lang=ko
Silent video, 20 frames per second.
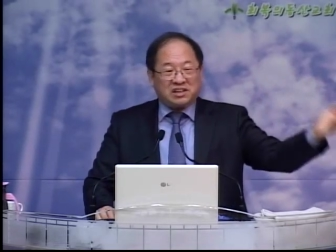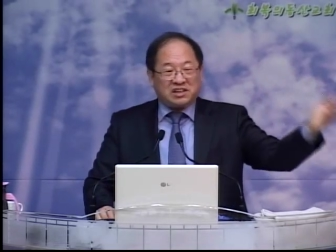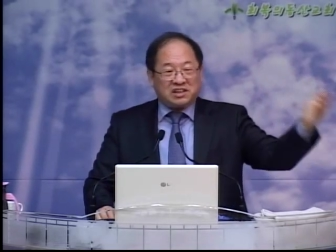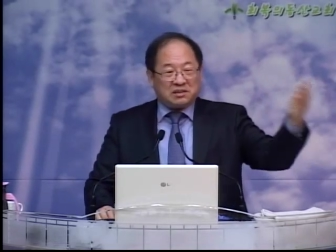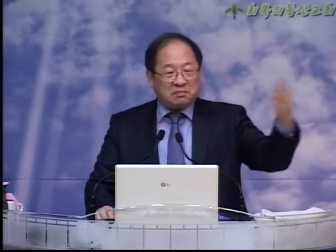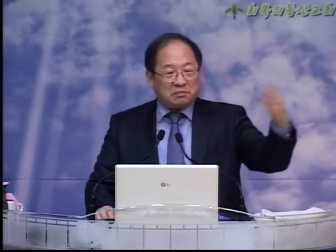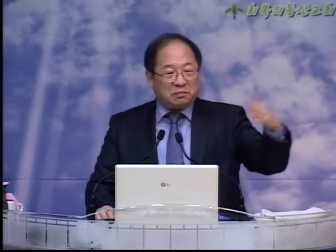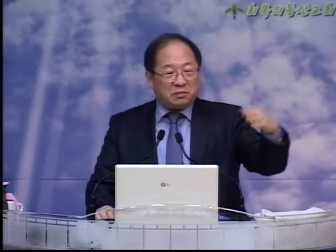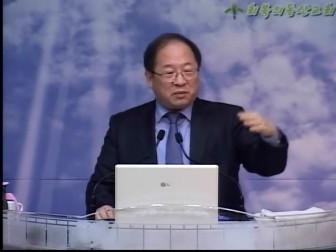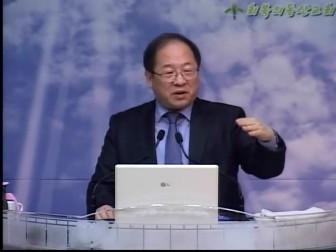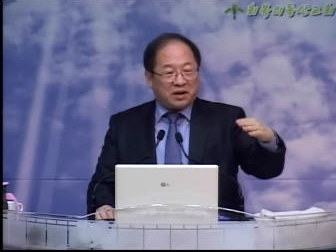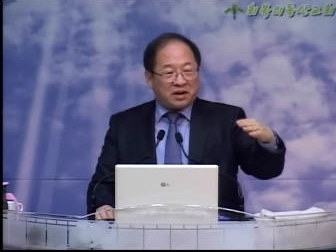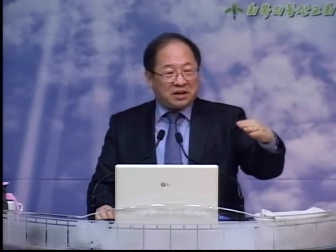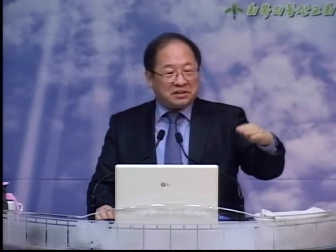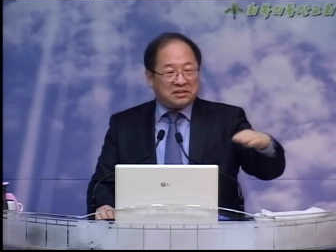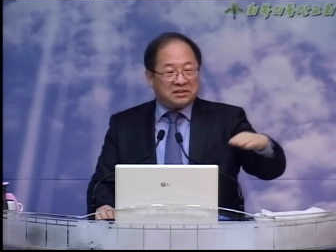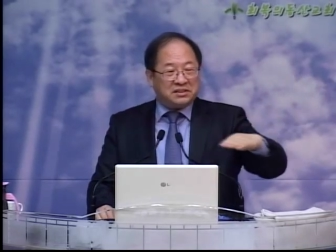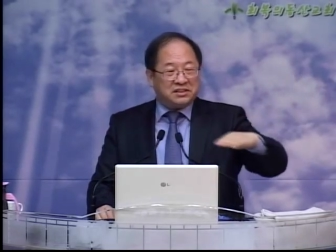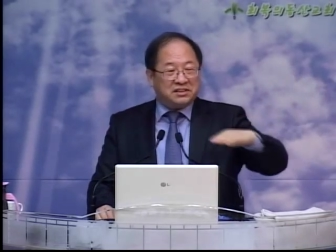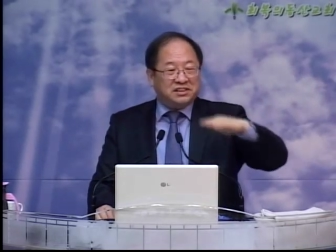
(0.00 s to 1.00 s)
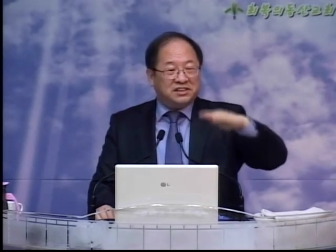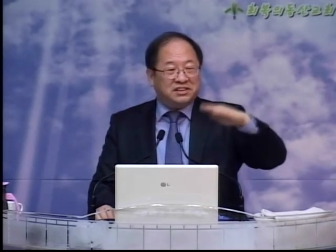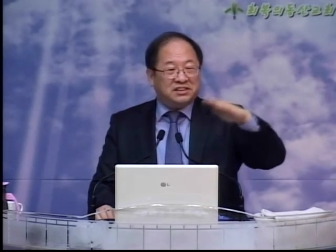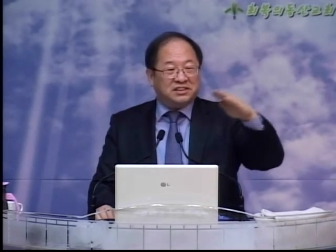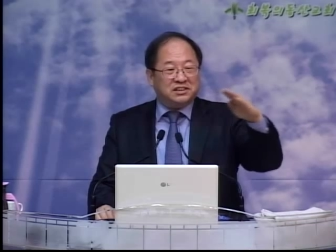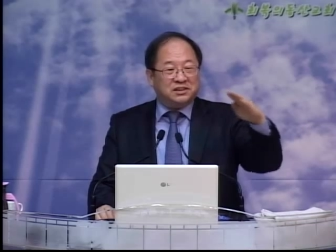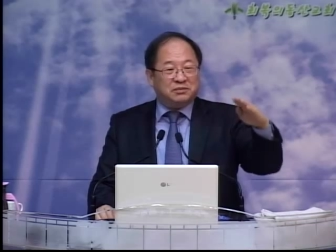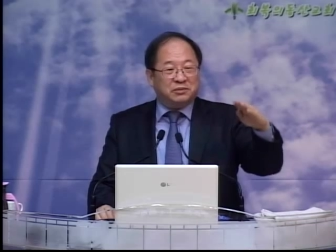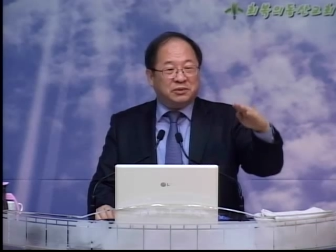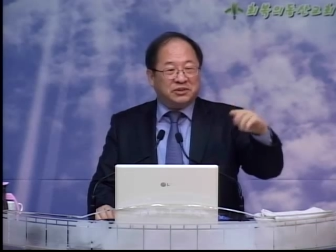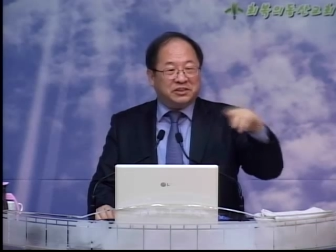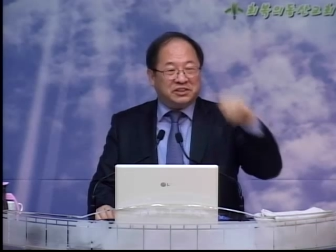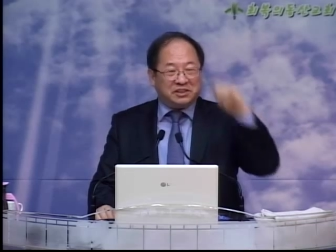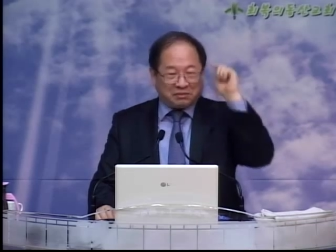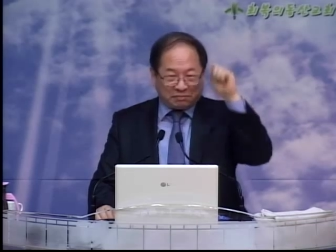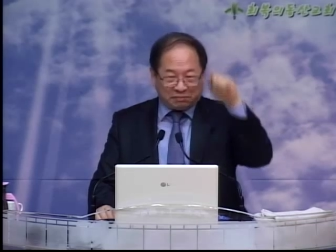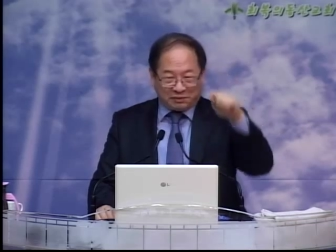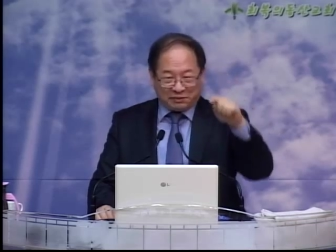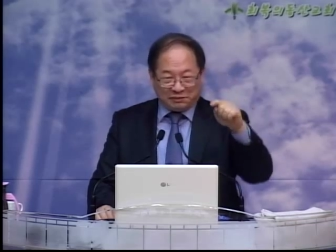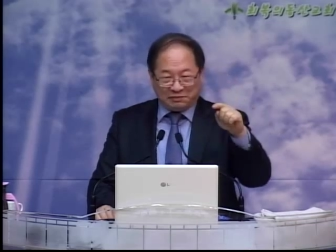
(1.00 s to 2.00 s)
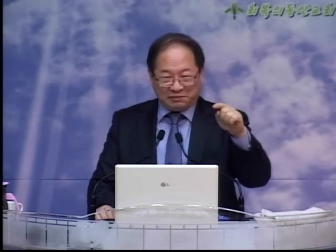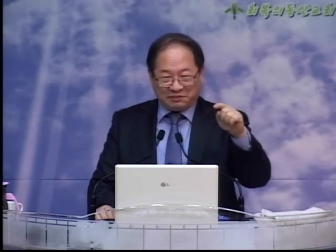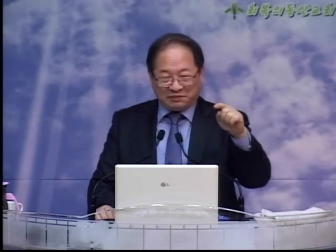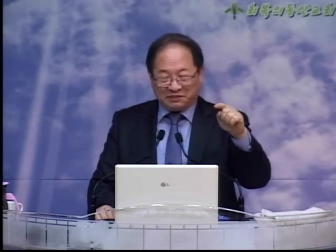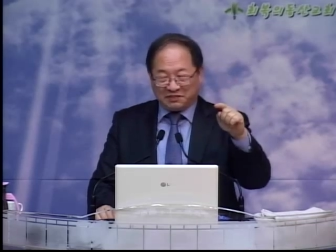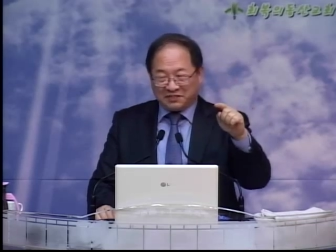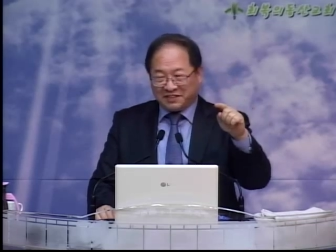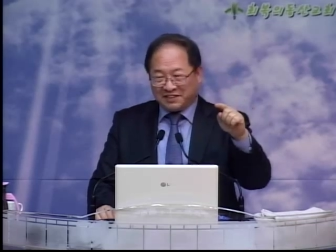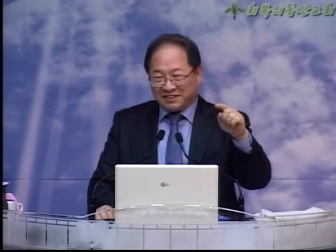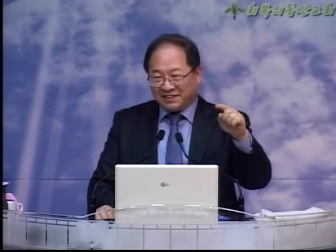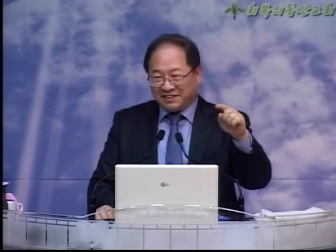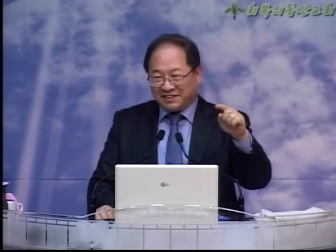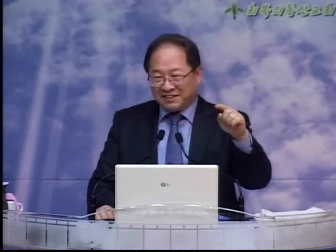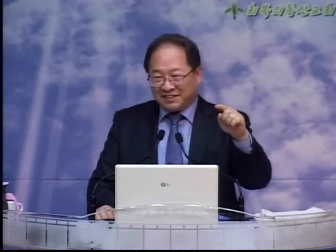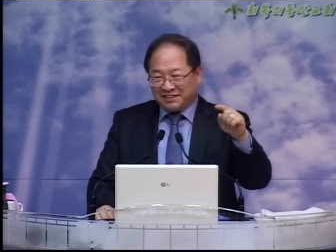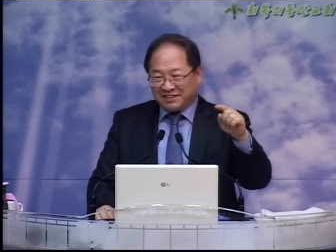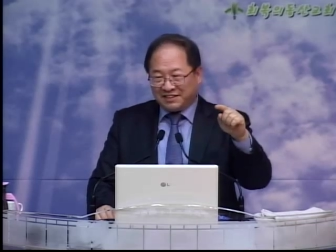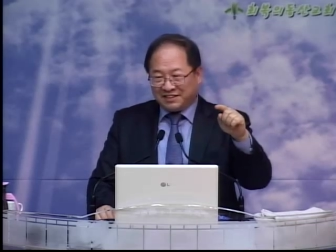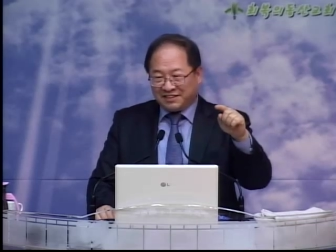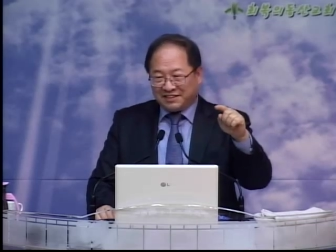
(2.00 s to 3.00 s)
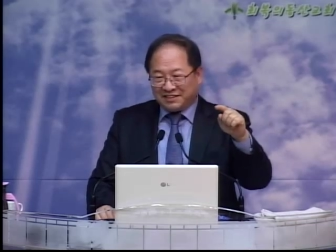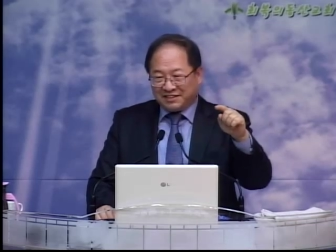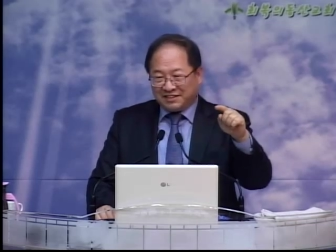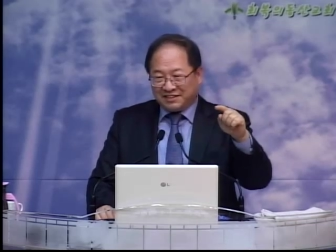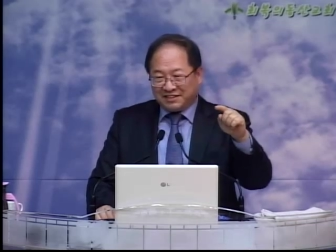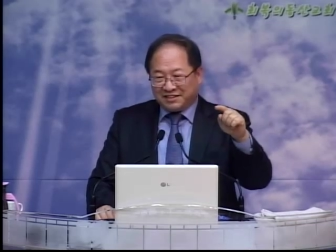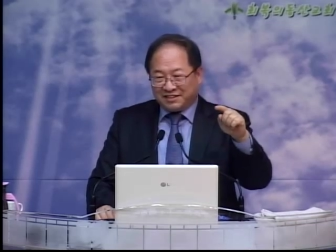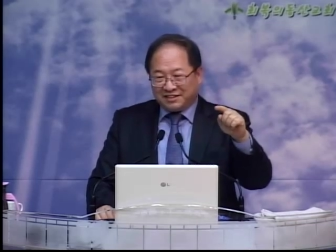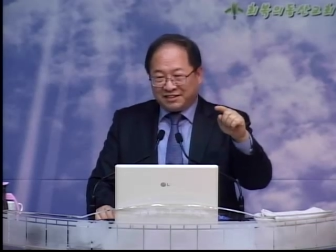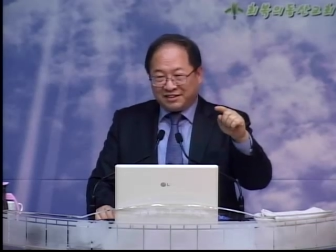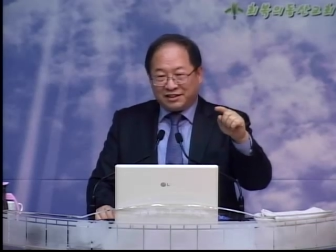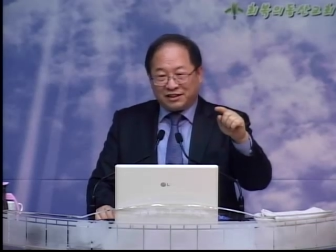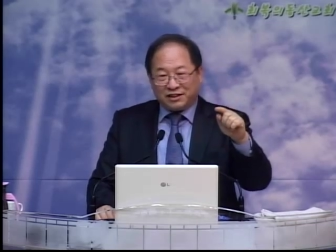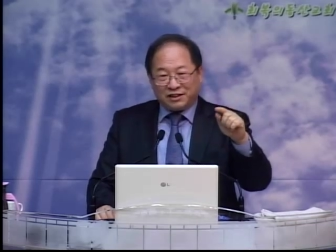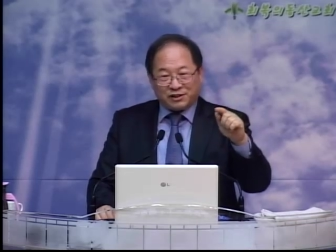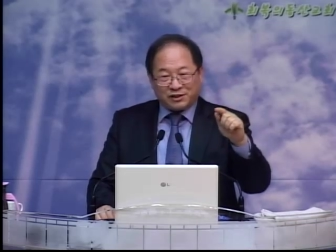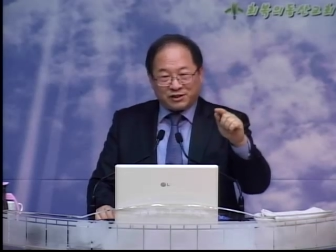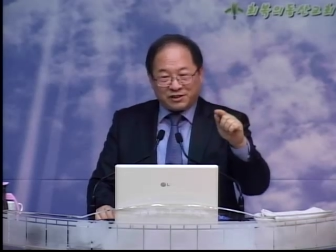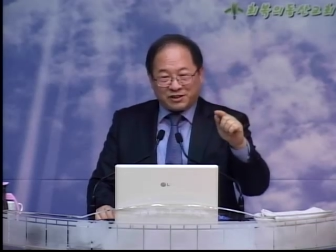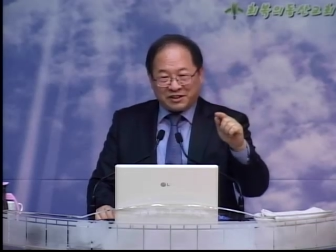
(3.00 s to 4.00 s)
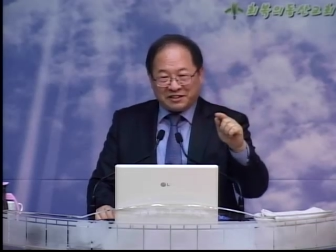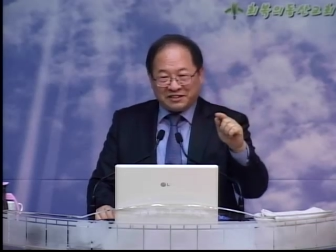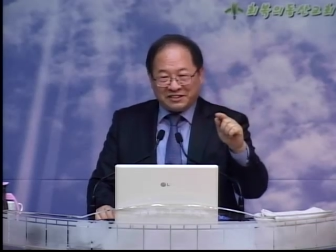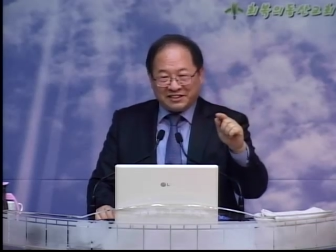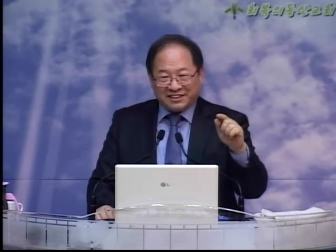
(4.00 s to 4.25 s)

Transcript: 기뻐하는 그를 보는 기쁨. 이해되셨어요?